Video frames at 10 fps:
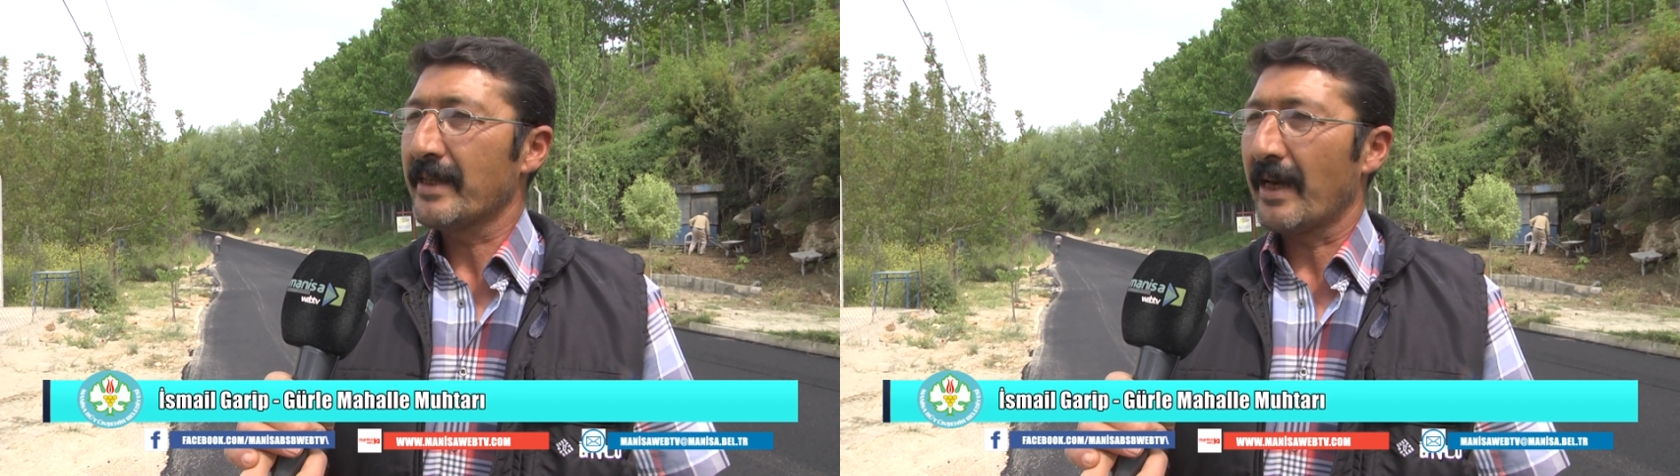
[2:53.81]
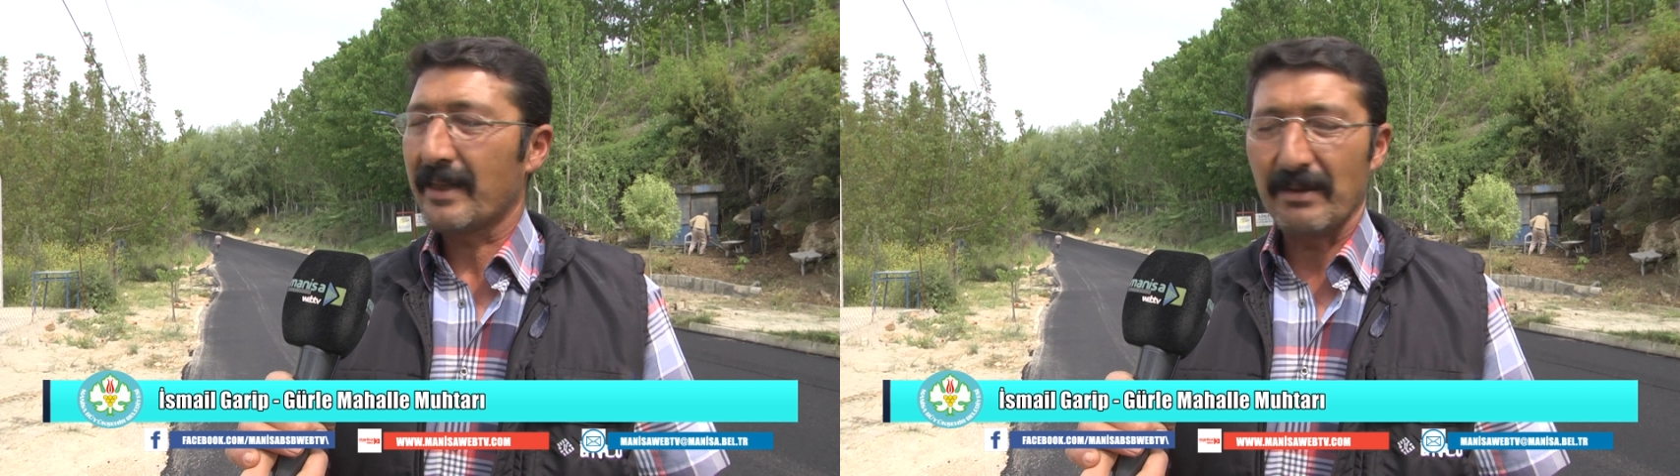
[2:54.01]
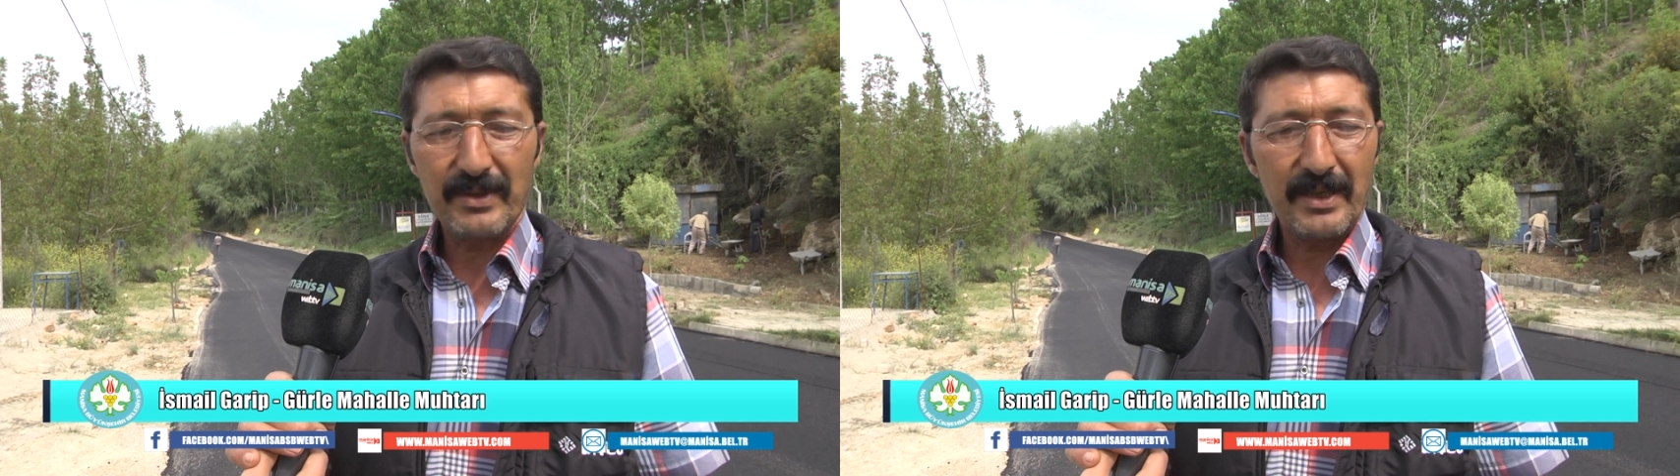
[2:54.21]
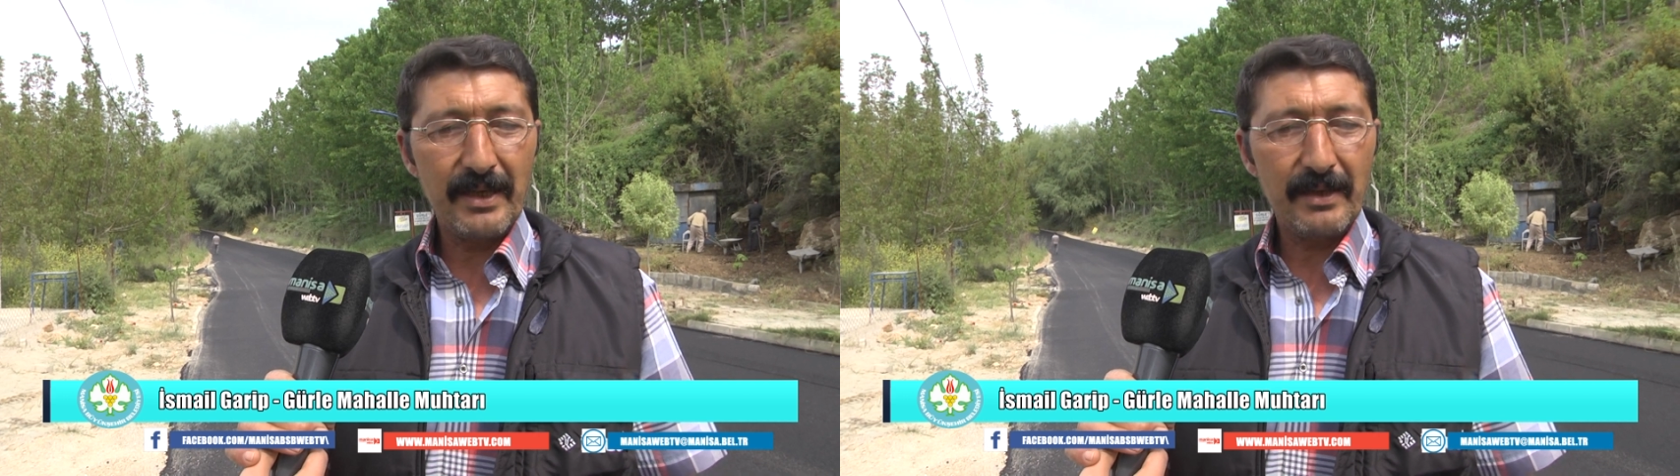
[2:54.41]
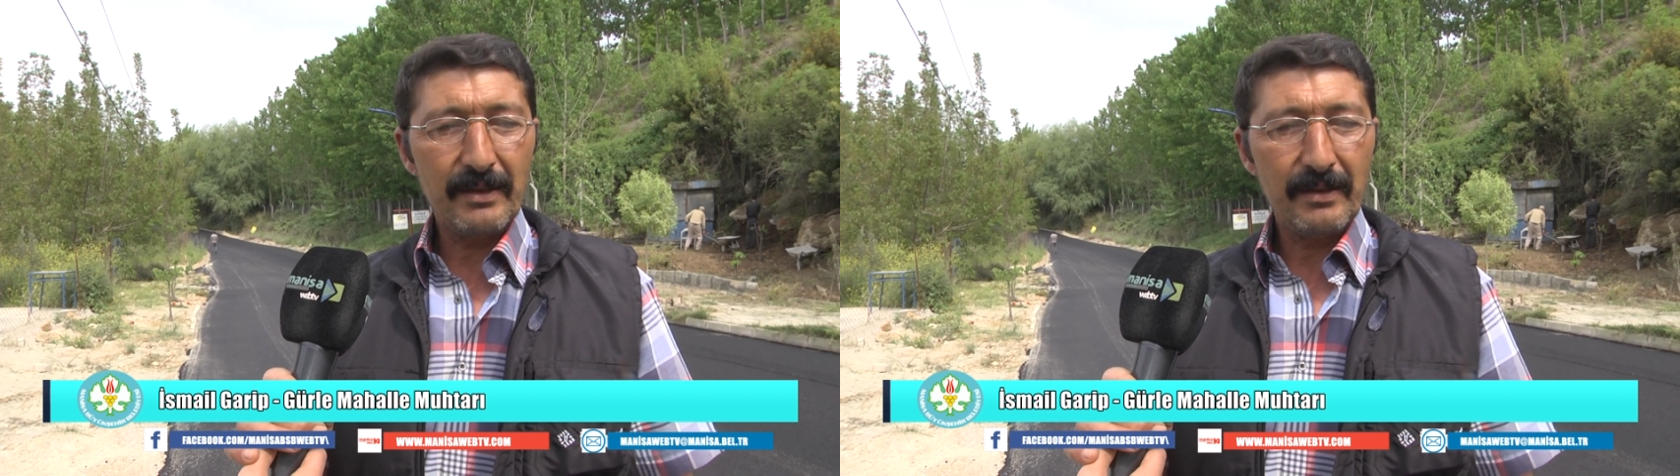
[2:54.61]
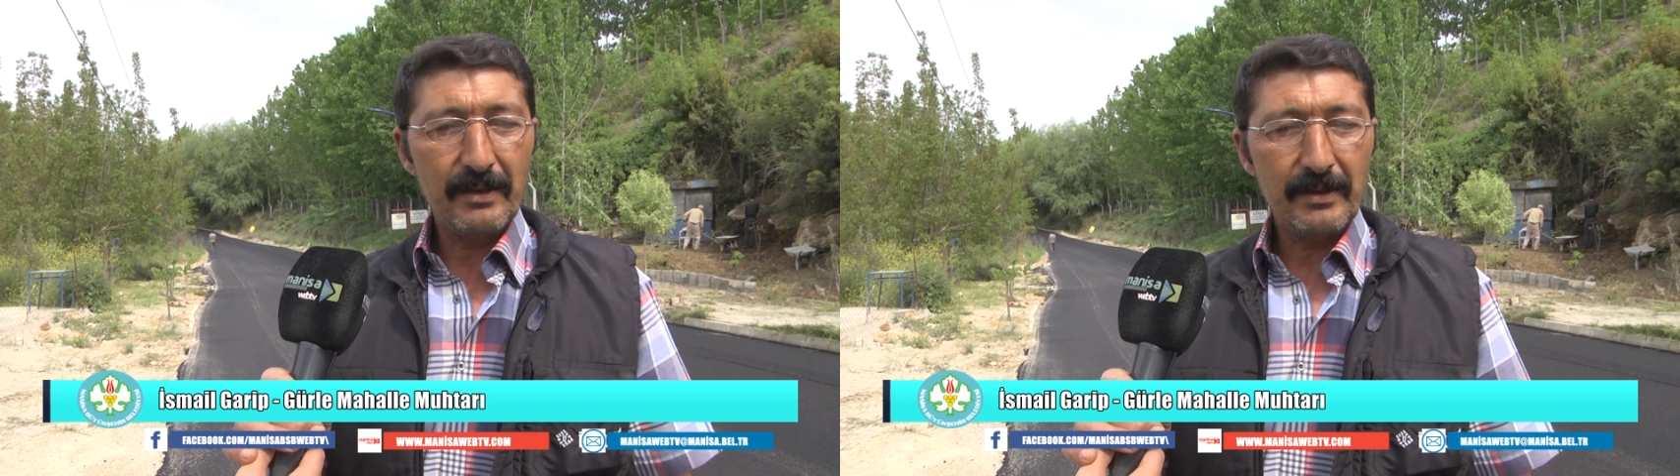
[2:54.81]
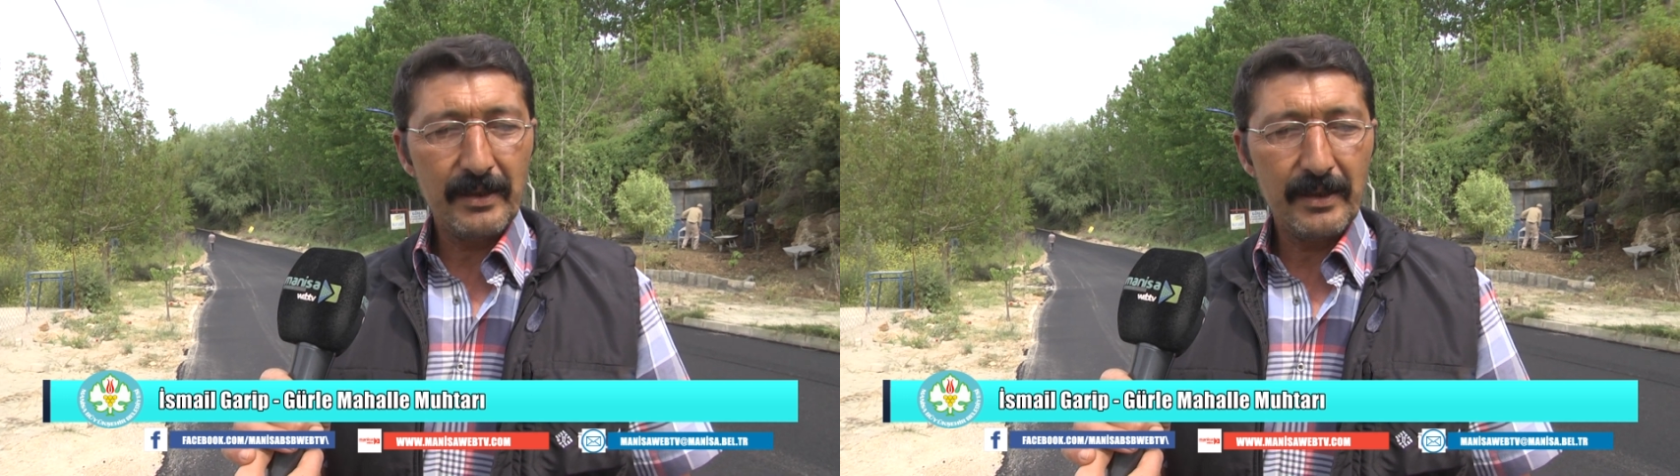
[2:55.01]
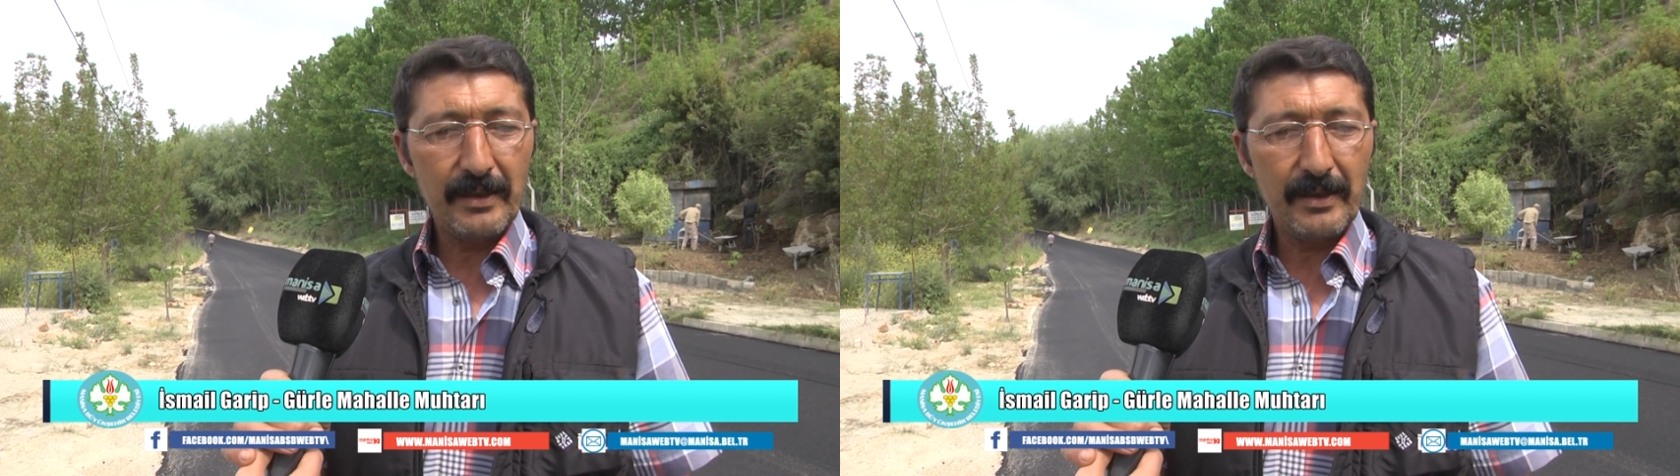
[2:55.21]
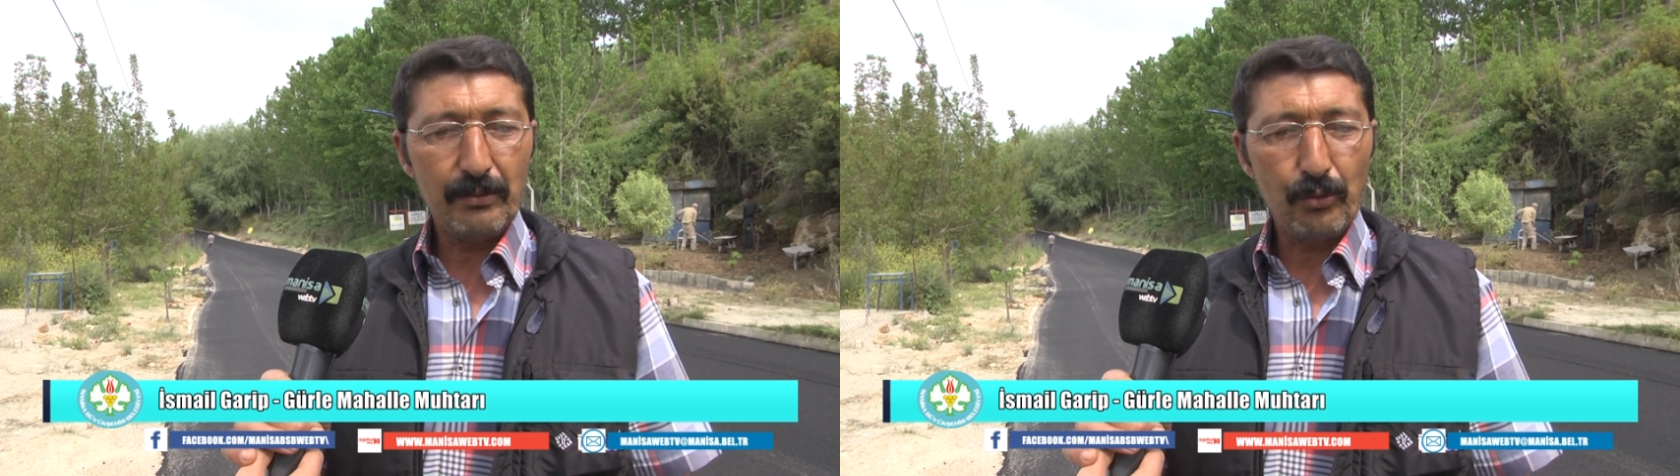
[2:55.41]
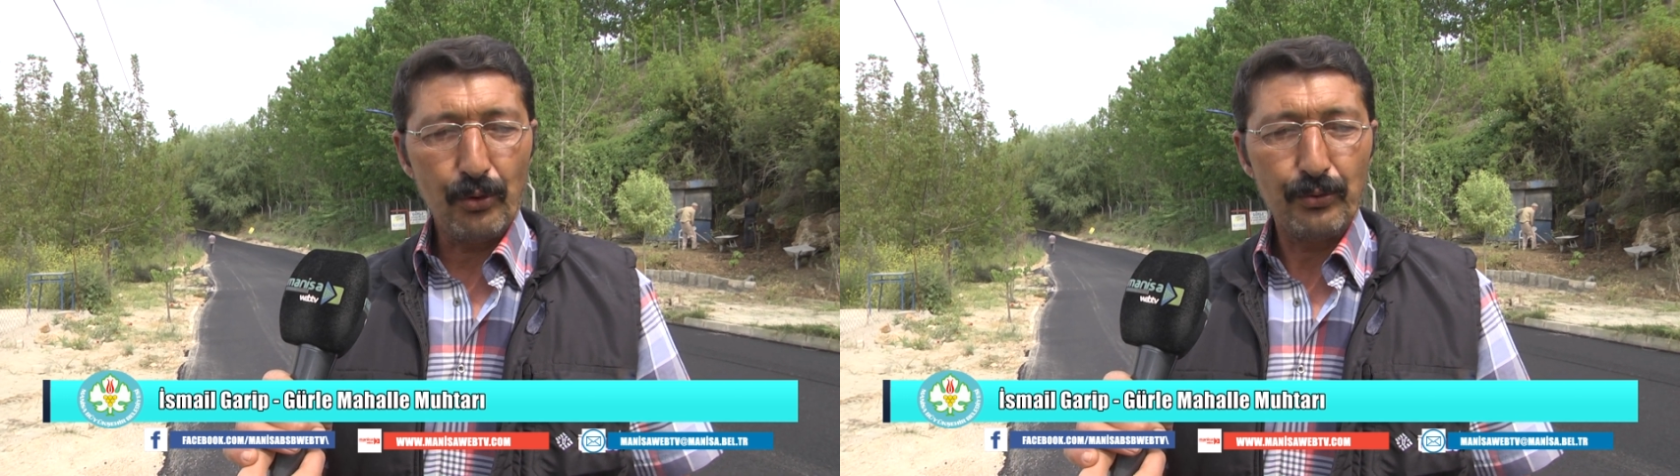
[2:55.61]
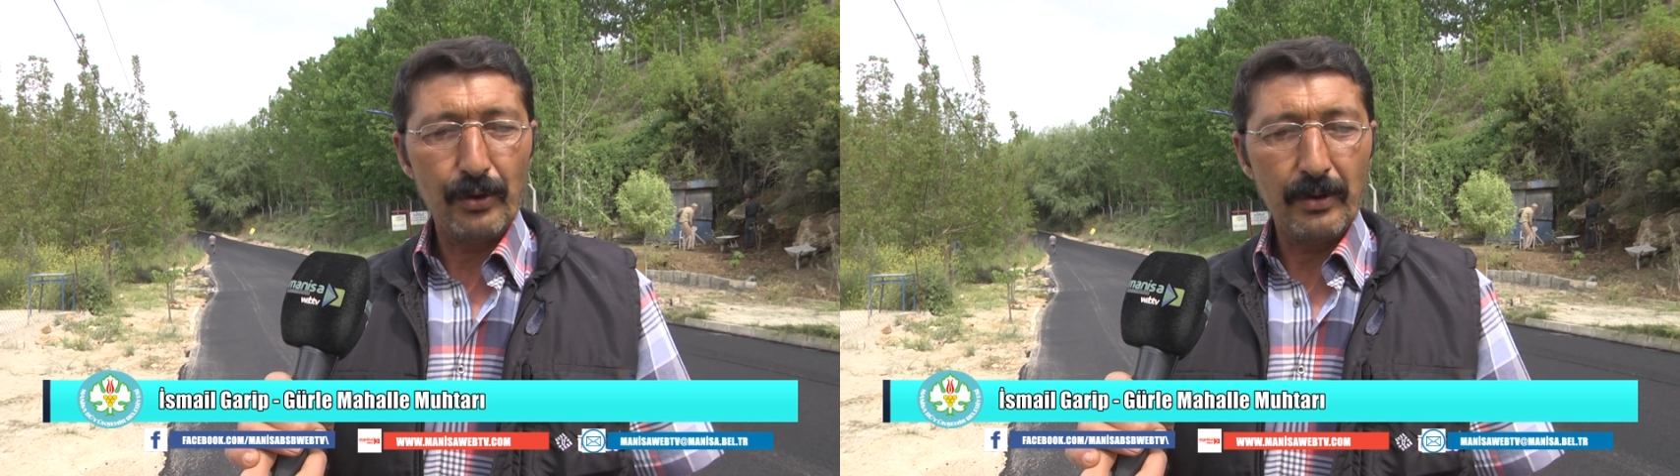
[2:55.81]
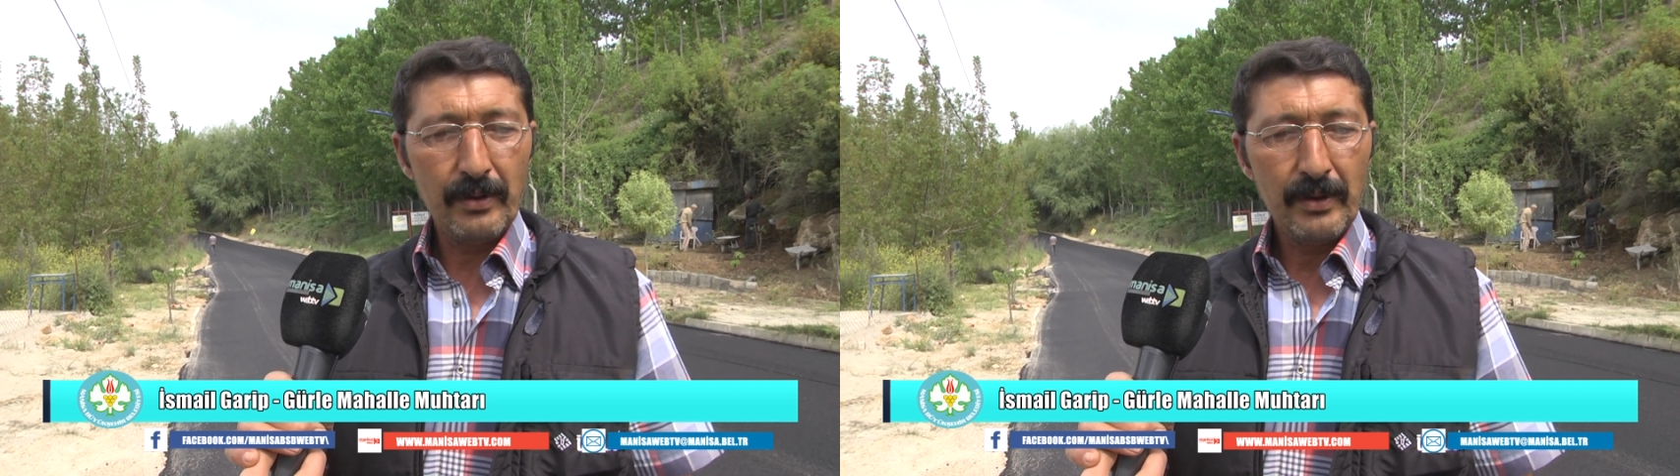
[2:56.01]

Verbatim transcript: ziyaretimize e, bulundu.